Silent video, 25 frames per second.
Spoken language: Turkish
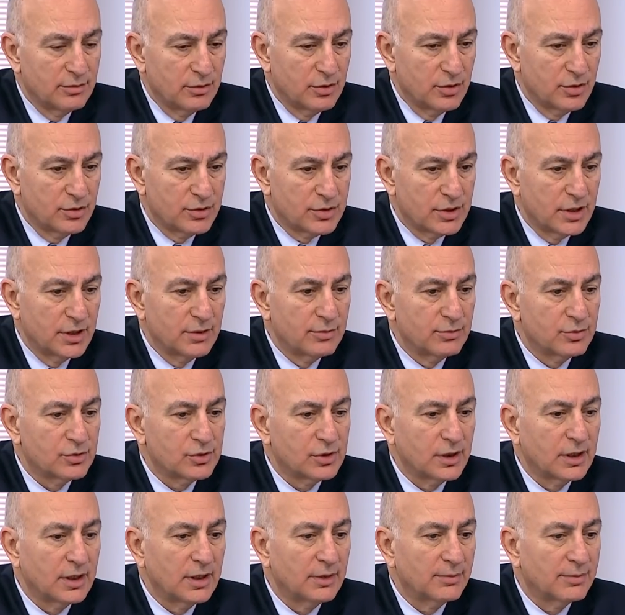Blockchain bu
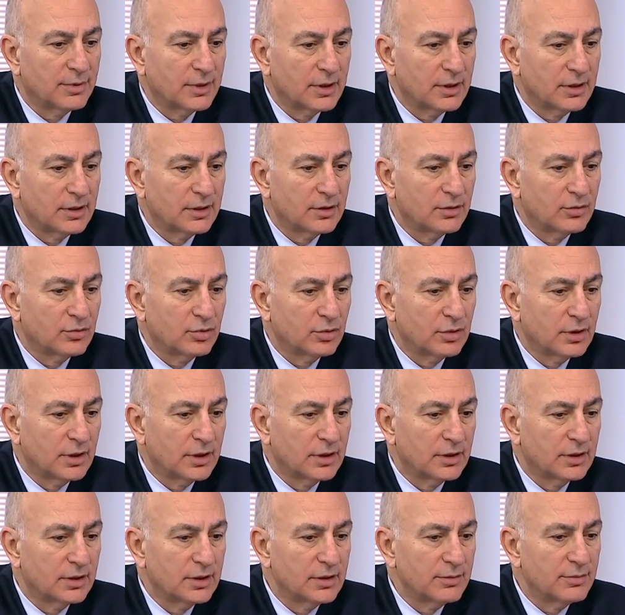sanal sanal paraların
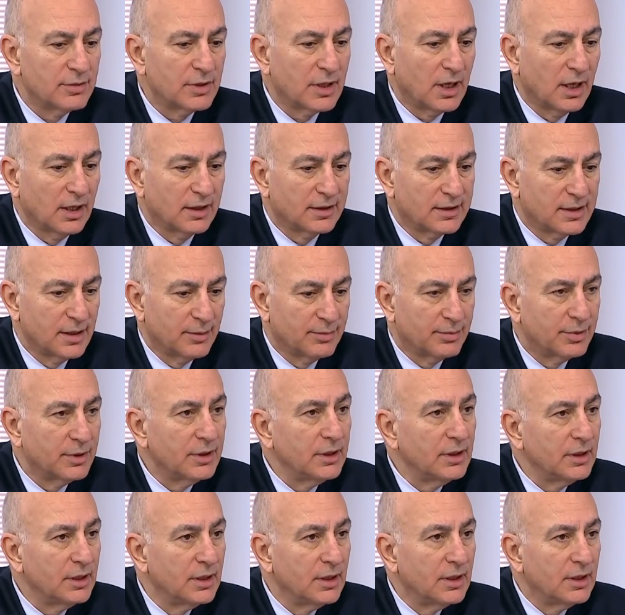kullanıldığı bir
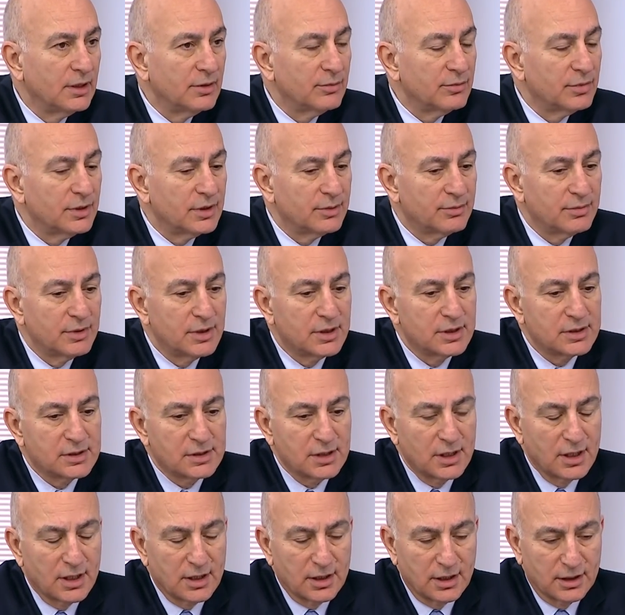altyapı, bir
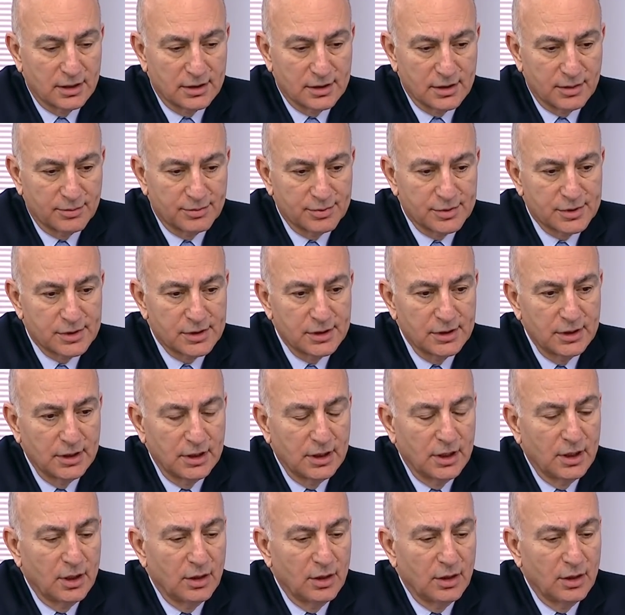bilgisayar altyapısı.